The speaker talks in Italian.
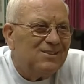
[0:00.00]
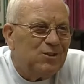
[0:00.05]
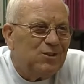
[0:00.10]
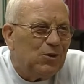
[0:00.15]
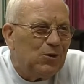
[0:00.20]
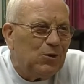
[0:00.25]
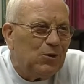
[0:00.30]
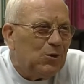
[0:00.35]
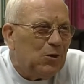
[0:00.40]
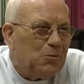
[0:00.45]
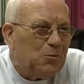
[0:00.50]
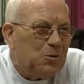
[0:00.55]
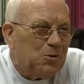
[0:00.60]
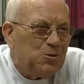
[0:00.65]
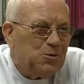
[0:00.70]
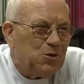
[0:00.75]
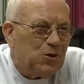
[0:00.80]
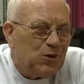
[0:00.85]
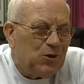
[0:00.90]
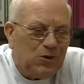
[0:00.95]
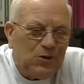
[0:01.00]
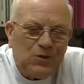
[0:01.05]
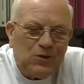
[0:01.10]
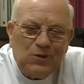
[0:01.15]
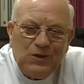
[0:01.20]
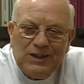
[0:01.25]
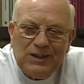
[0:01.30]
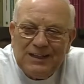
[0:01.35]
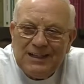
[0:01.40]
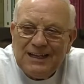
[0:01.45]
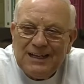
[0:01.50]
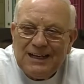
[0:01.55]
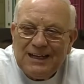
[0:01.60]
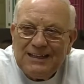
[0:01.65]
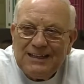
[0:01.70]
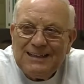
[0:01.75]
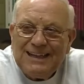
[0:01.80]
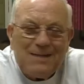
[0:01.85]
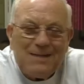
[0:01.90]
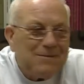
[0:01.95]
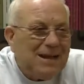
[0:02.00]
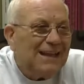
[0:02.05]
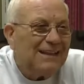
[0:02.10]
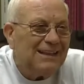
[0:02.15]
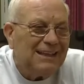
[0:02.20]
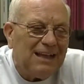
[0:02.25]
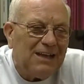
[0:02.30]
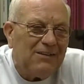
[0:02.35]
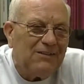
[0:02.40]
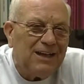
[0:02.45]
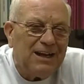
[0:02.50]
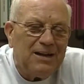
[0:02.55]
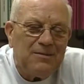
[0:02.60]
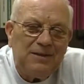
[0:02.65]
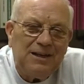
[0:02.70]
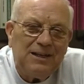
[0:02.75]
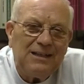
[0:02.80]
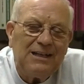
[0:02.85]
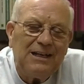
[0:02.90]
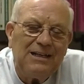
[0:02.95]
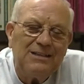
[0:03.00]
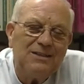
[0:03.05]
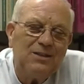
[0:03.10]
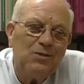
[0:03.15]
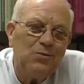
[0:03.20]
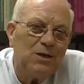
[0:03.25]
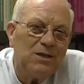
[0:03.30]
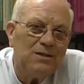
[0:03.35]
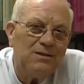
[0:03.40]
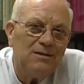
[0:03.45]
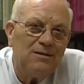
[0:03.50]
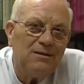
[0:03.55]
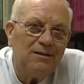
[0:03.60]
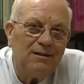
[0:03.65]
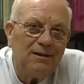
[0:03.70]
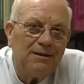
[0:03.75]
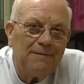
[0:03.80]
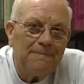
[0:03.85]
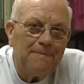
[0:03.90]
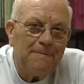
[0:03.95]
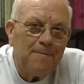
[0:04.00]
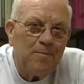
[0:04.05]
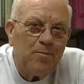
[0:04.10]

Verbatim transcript: giorno dopo giorno, quindi era drammatica veramente la situazione.